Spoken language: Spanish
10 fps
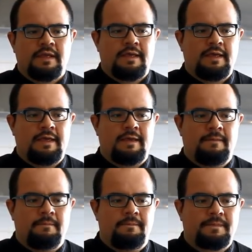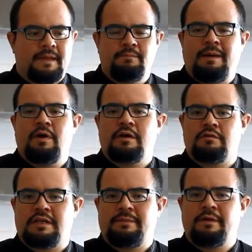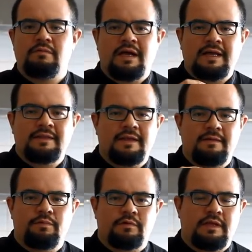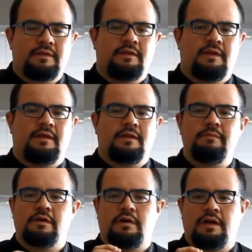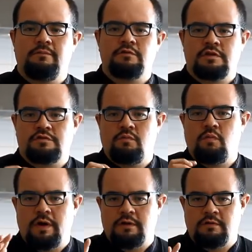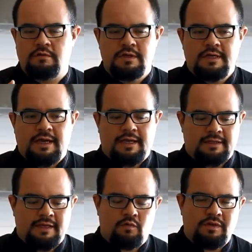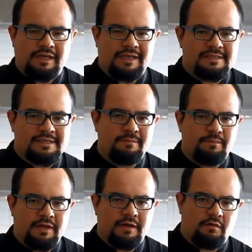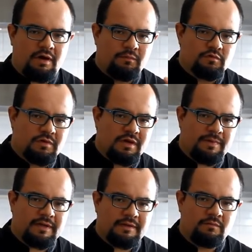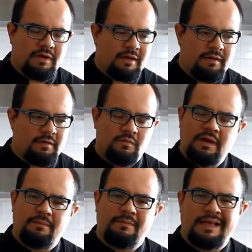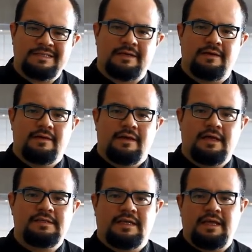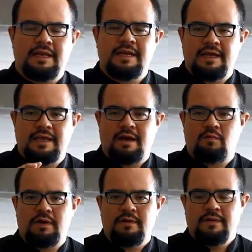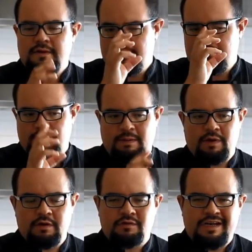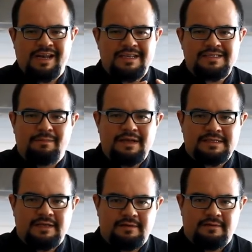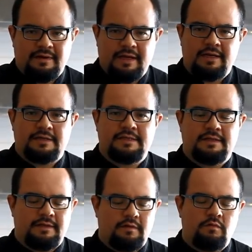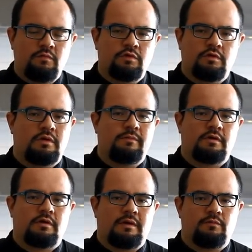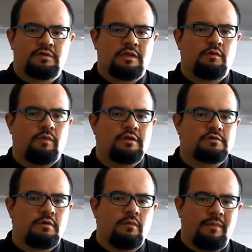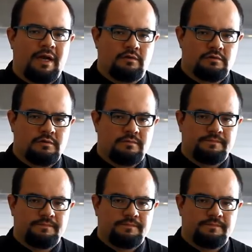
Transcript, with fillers: eh, vamos a encontrar también una cantidad importante de, microorganismos que son buenos. Hay que tener en cuenta que siempre que cojamos una, parte, una masa hecha de harina y agua, vamos a encontrar en esa masa, ahí reciente, un montón de microorganismos, tanto buenos como malos.